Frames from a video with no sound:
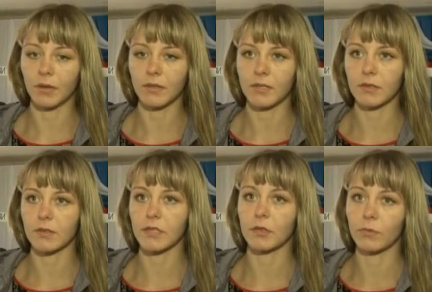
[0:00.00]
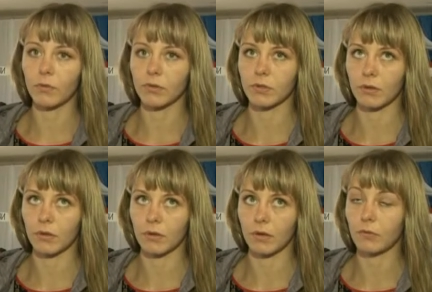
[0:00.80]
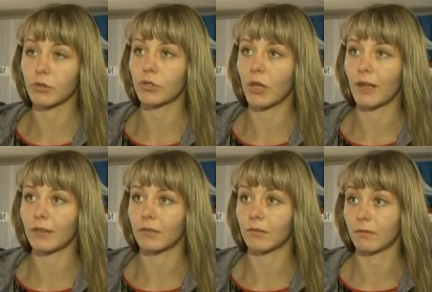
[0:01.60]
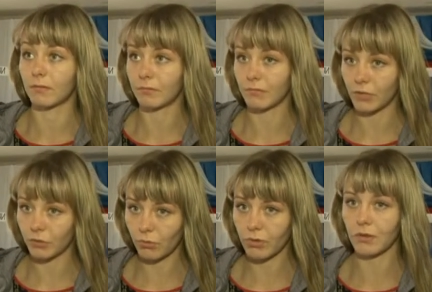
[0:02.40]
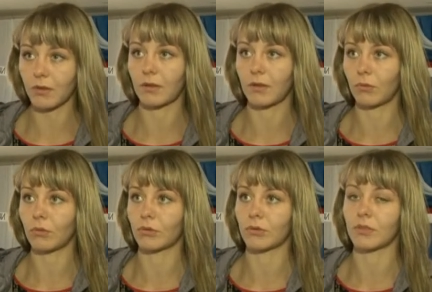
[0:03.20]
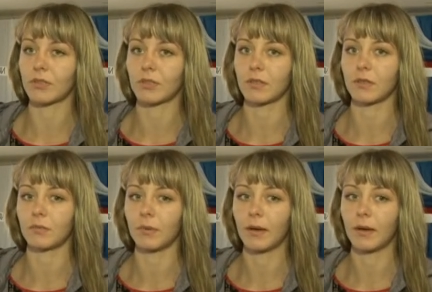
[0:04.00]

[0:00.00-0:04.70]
проголосовать за того, э, кого считает э, достойной этой должности. Как бы.